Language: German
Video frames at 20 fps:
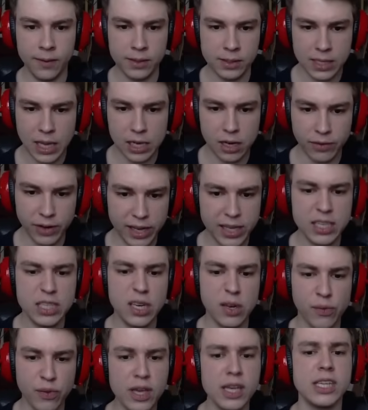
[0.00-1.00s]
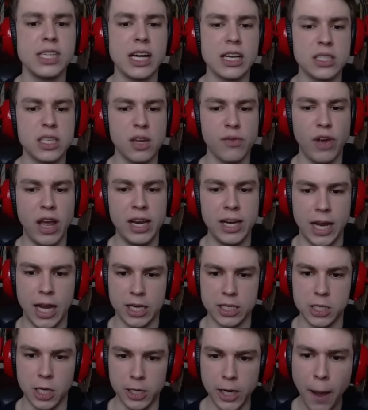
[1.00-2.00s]
Der hat aber da richtig sich
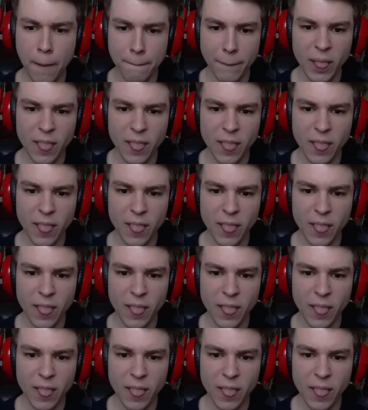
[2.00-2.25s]
veranlagt hier, ne?